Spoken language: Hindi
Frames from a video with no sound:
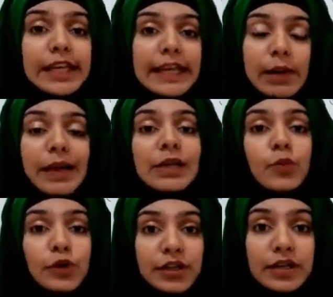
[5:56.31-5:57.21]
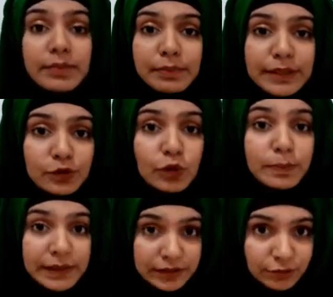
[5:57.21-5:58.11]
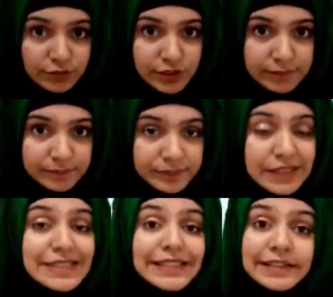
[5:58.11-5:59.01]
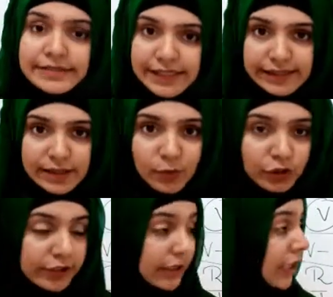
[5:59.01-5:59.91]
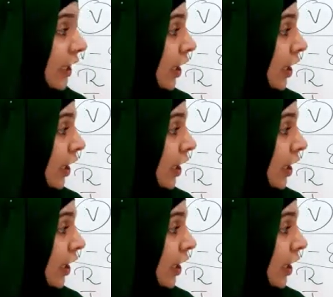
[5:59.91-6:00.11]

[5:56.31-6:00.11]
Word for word: कि हमारी मोटर बिल्कुल बर्न हो जाए सड़ जाएगी मोटर